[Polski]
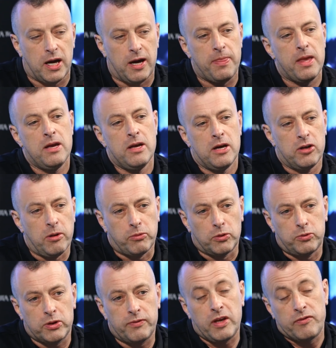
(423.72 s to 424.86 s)
złotych na do
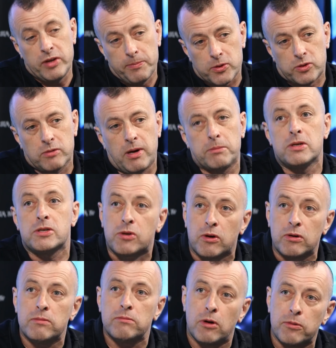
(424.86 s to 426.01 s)
kultury, w tej chwili po prostu mamy
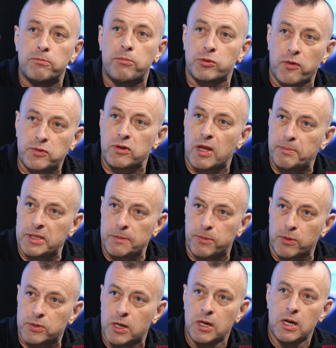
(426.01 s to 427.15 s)
100, bo poszło wszystko na
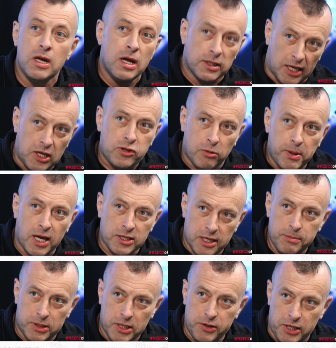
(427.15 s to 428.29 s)
500+. Plus. Mhm. Tak jest
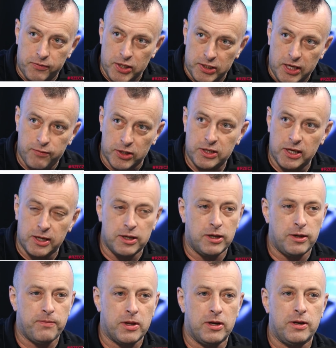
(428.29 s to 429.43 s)
obrazek jakby tych, tych wszystkich
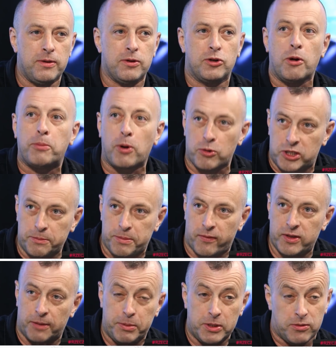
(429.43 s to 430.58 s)
właśnie y, y,
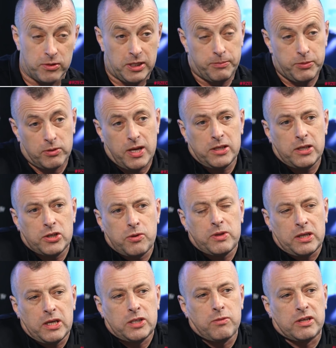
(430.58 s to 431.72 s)
dobroci, prawda, pisowskich. Przy okazji
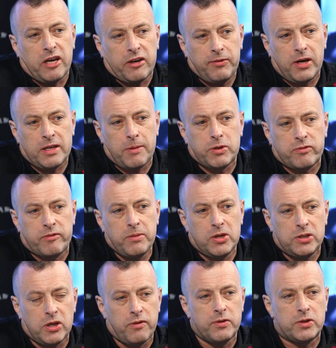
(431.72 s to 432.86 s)
też są takie sytuacje, jak, jak na
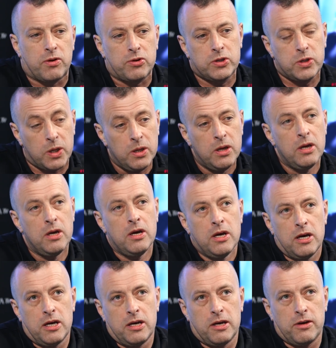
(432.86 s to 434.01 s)
przykład w mieście Nowy by sądzić, gdzie
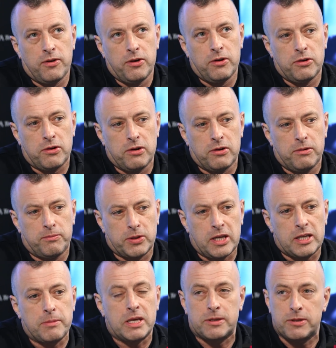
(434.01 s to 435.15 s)
y, y, y,
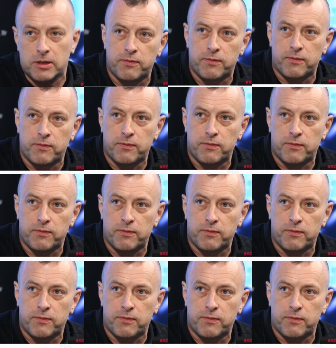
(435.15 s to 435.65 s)
prezydentem jest